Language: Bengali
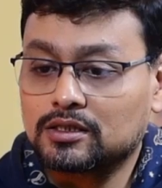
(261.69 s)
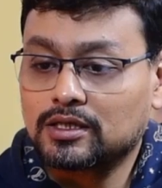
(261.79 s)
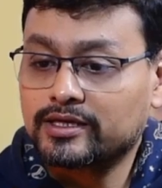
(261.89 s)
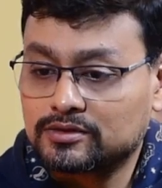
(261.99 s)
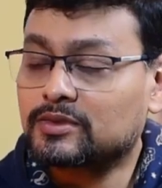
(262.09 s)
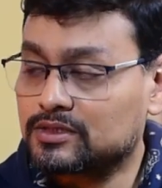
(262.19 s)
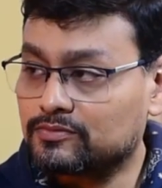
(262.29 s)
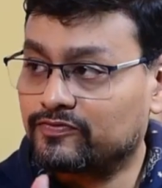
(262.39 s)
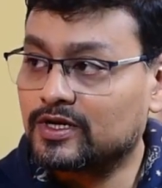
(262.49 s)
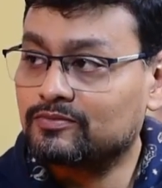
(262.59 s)
লাইট হাউস মানে
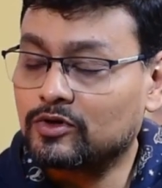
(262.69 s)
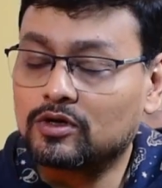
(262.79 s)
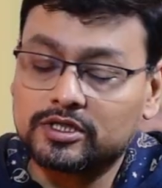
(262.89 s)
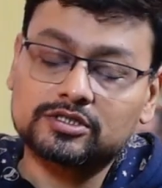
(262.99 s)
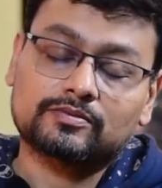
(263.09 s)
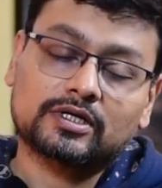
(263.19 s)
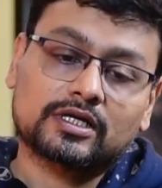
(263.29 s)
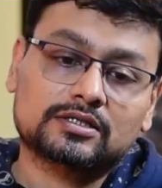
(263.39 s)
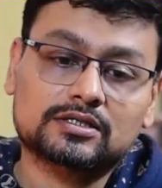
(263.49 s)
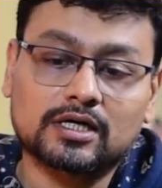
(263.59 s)
ফিল্ম হল হিসেবে
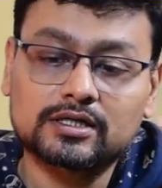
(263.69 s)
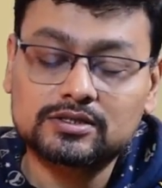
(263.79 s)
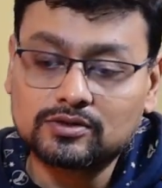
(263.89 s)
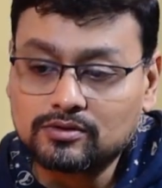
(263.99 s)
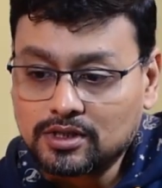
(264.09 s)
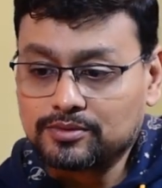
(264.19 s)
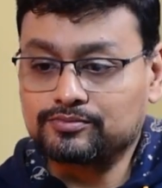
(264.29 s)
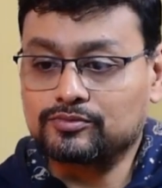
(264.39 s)
হ্যাঁ সো um,